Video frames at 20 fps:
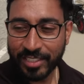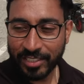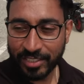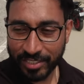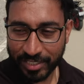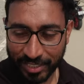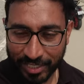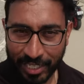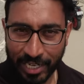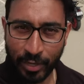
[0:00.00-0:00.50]

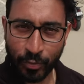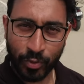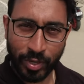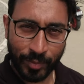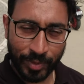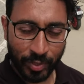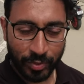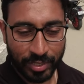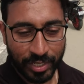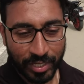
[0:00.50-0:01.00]
जितना हुआ
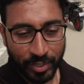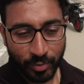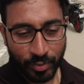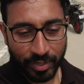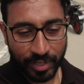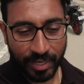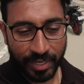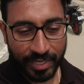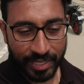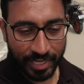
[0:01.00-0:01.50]
मैंने उतना
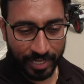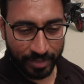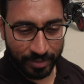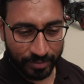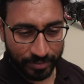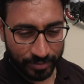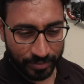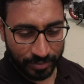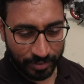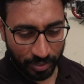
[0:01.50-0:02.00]
रिकॉर्ड कर लिया
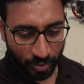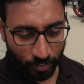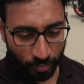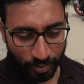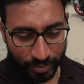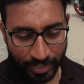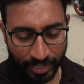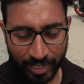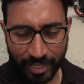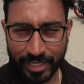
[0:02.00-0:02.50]
चलो
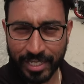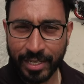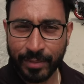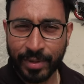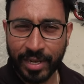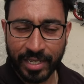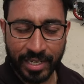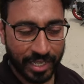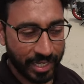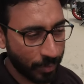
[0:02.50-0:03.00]
कोई दिक्कत नहीं है
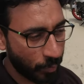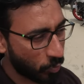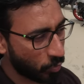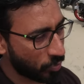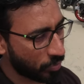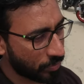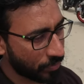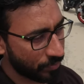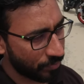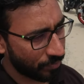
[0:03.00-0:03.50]
बाकी हम लोग